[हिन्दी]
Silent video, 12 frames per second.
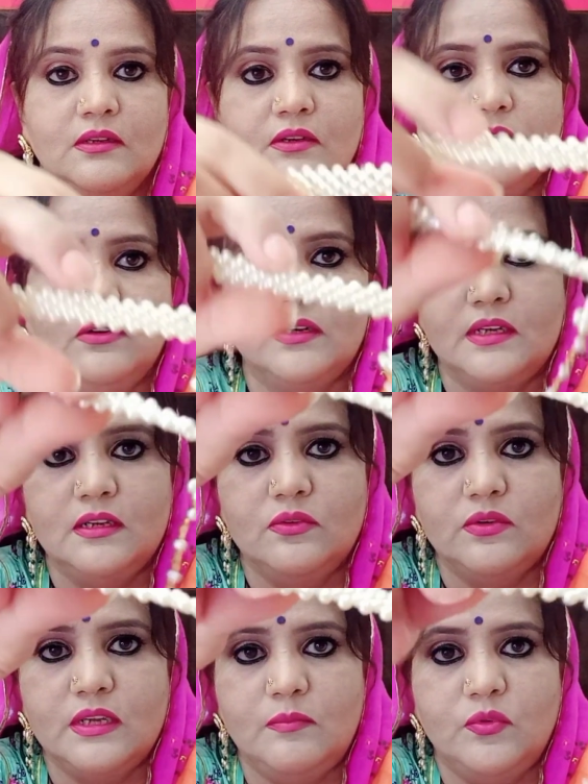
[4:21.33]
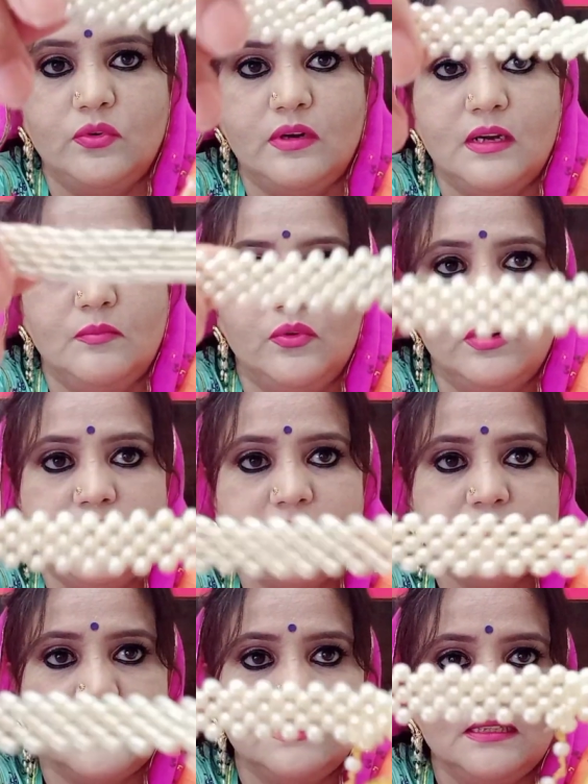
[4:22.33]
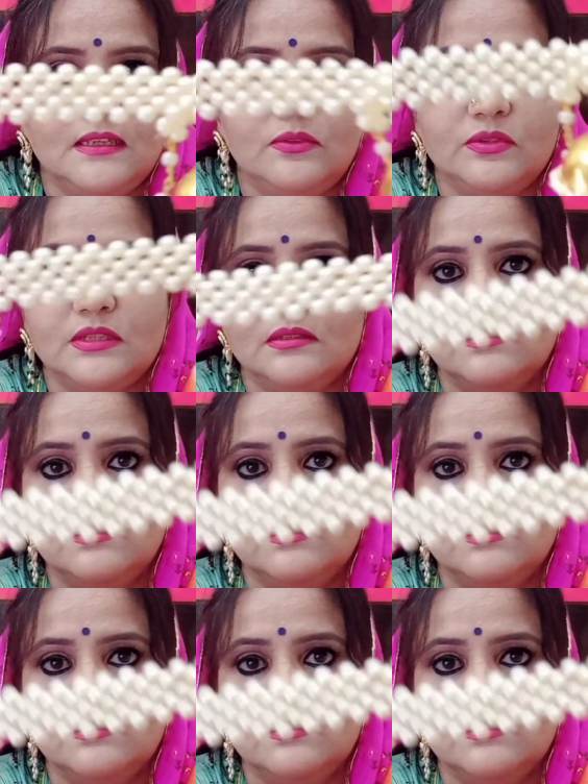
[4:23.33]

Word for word: और ये हो गया बोरला बोरले के साथ ये कुछ